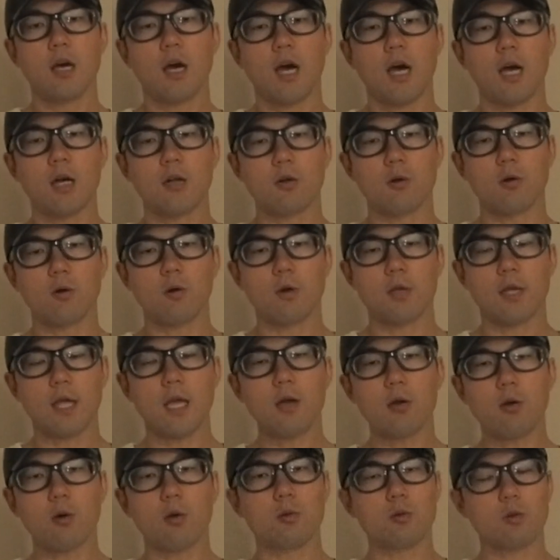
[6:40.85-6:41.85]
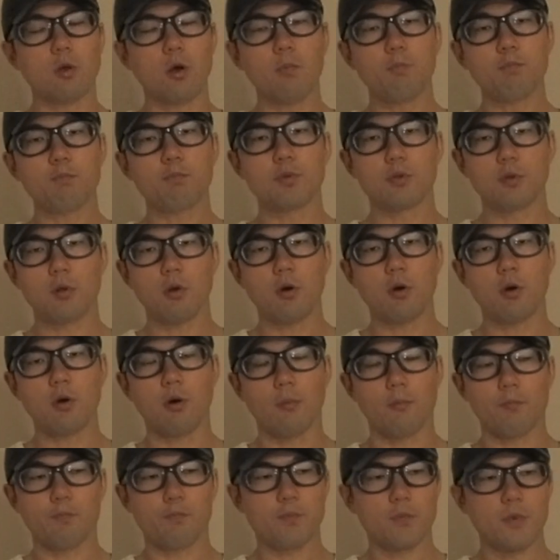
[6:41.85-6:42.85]
あの、結構トップ
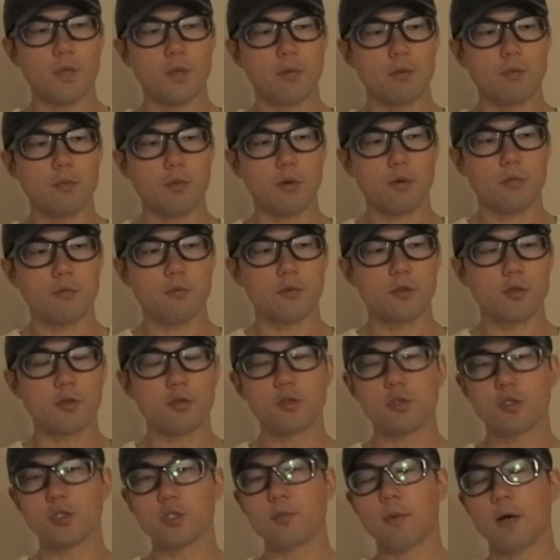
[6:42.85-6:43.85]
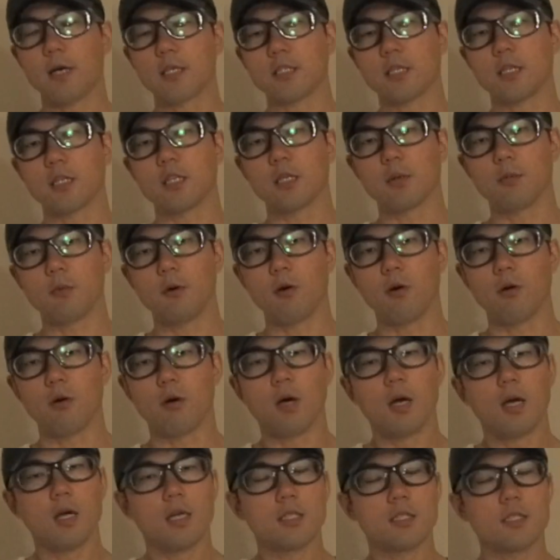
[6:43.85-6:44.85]
の YouTuber さんで
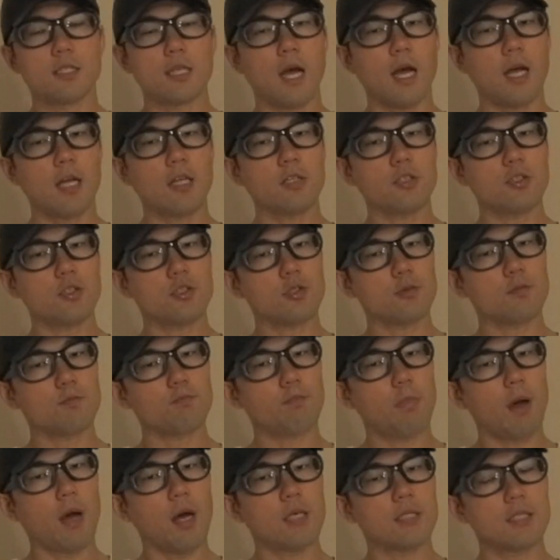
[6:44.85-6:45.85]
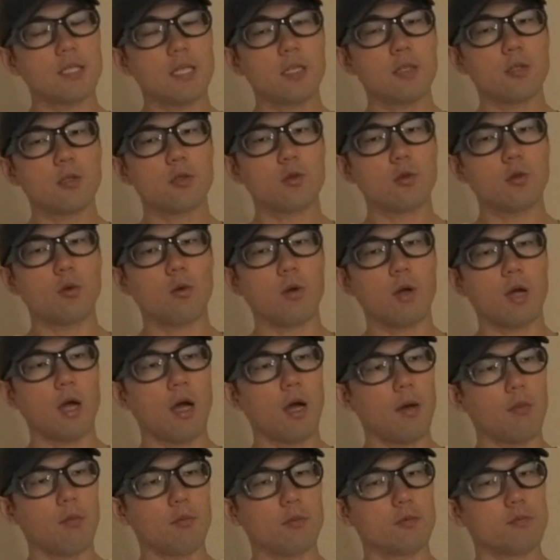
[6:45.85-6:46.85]
も30%
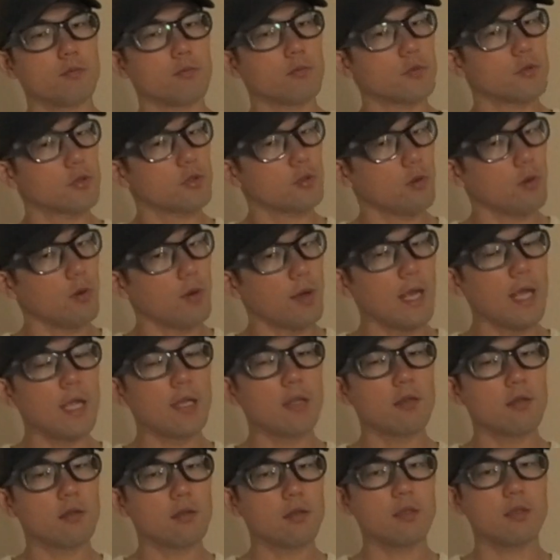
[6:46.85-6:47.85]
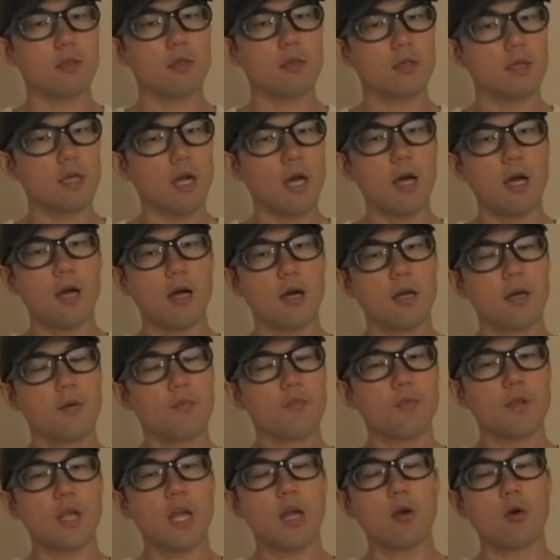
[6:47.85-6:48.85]
かその辺が
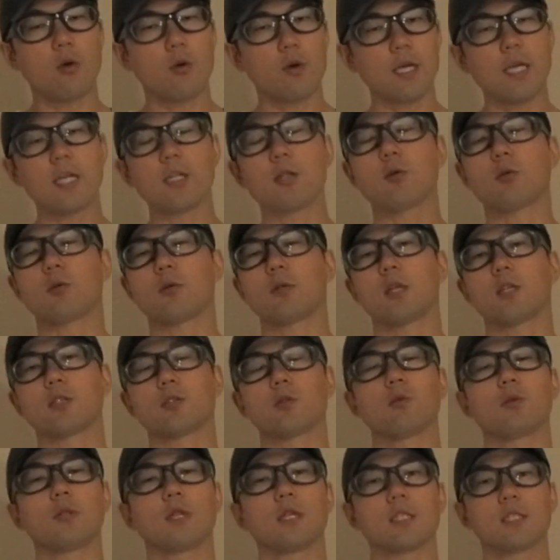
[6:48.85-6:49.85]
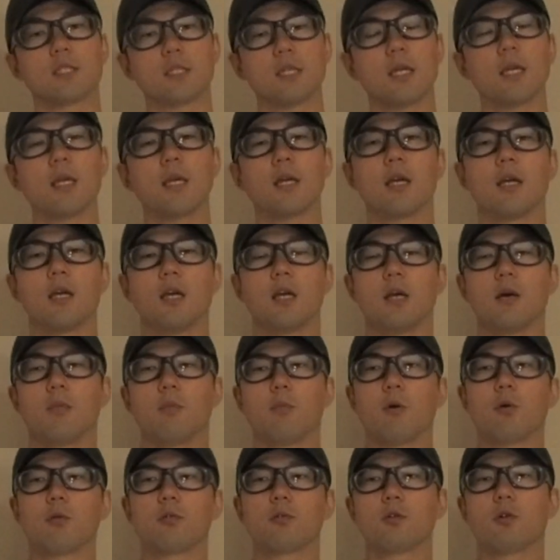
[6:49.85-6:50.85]
結構いいとこだそうでして
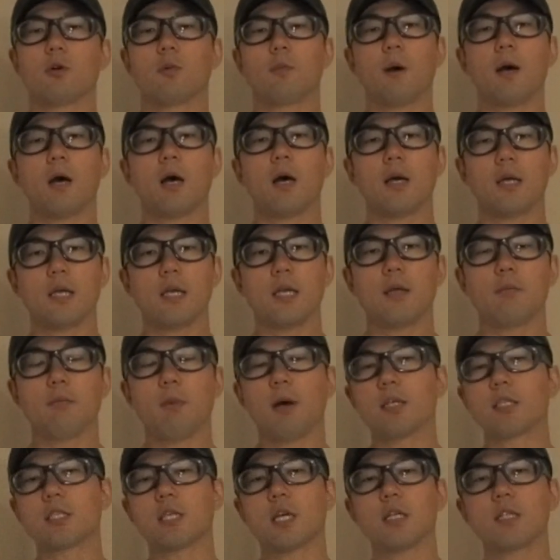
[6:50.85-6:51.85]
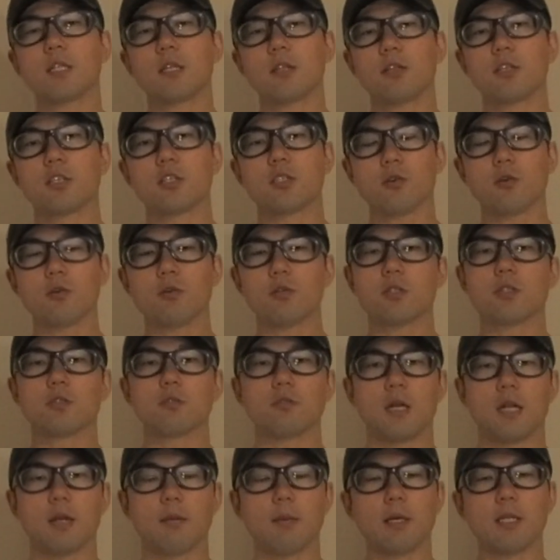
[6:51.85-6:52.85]
僕の場合、まあ、チャンネル視聴数
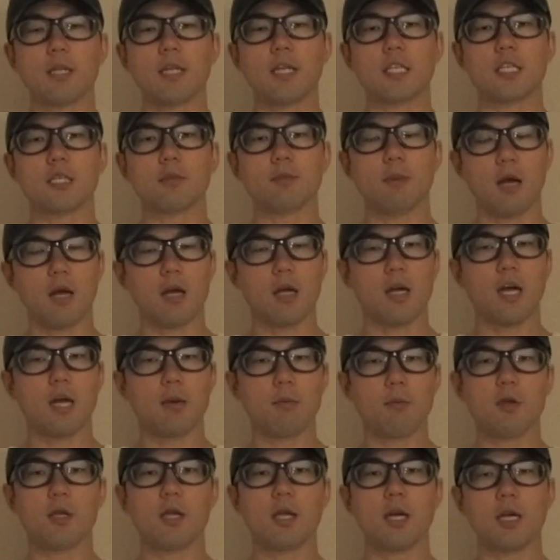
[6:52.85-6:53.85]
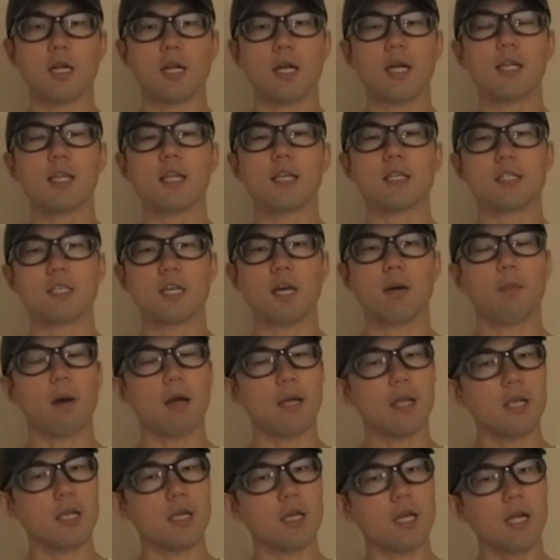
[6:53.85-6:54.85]
はねまだ1万回もいかないですが、ま
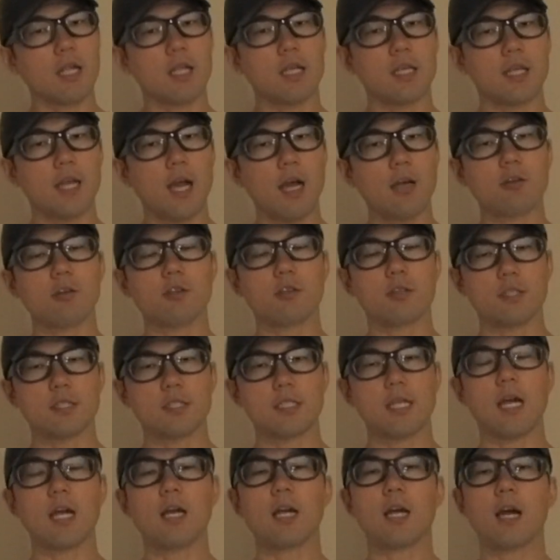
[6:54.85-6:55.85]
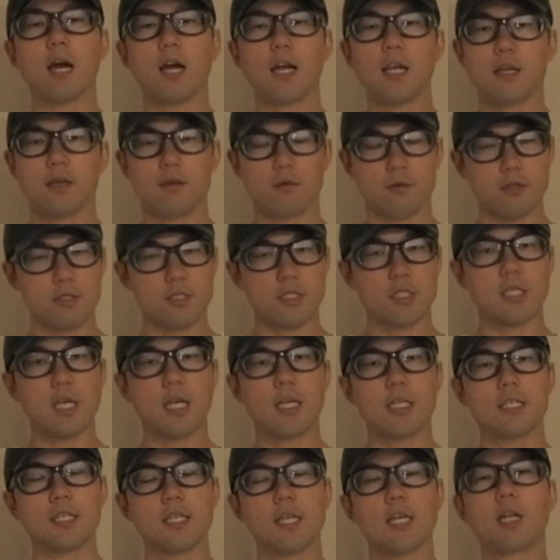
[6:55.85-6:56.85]
あ、1回で約1000回
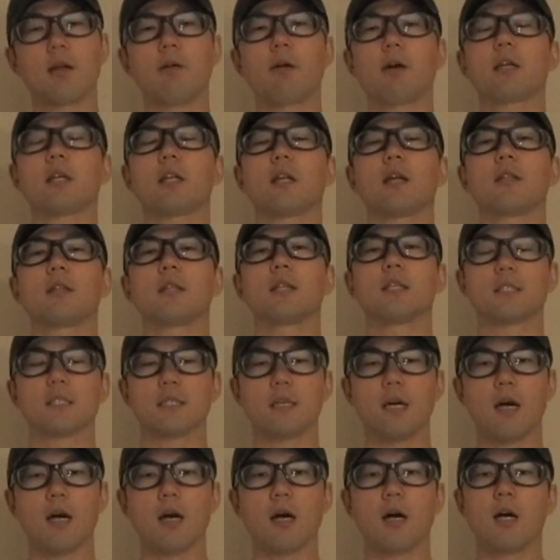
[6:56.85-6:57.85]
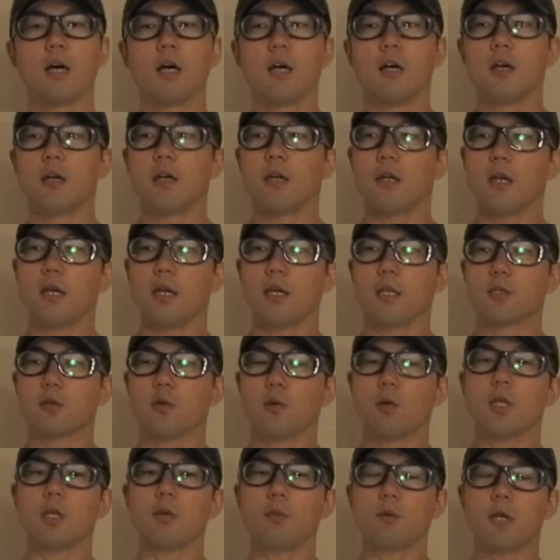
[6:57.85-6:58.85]
再生なわけなんですが、えー、
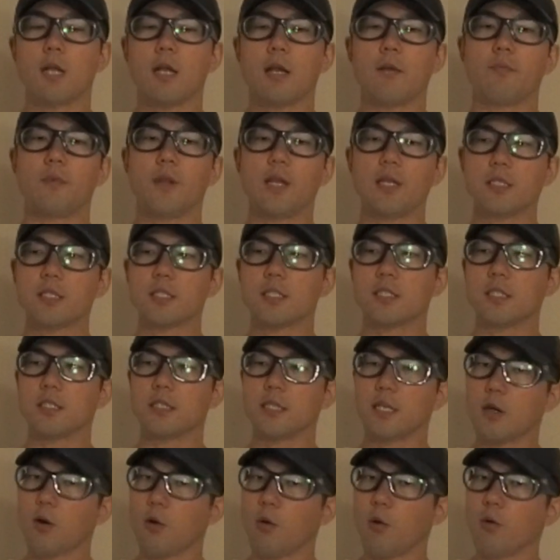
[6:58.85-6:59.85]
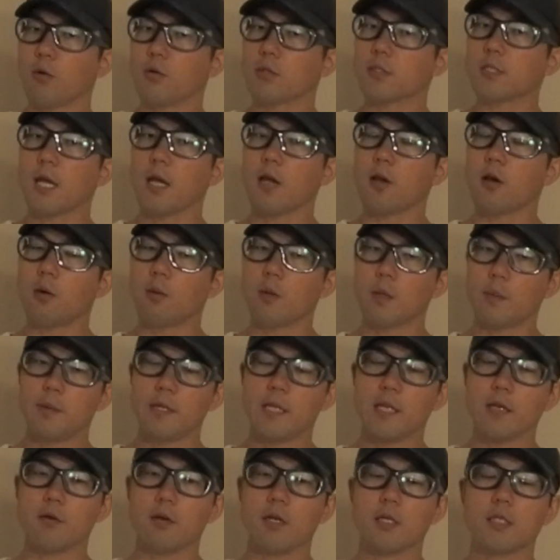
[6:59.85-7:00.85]
それでもね熱心にこう最後まで
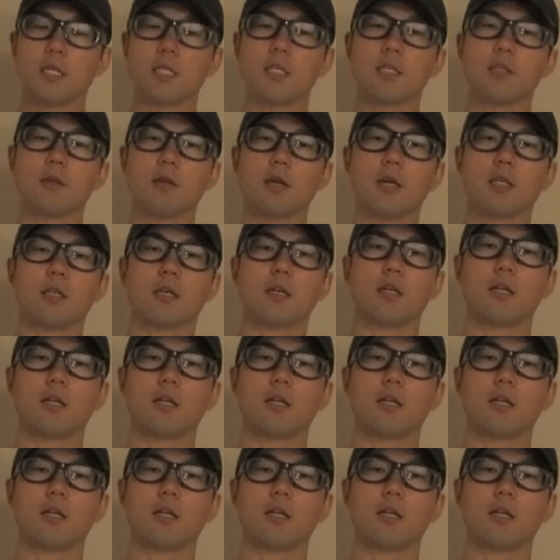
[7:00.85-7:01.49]
見てくださってる方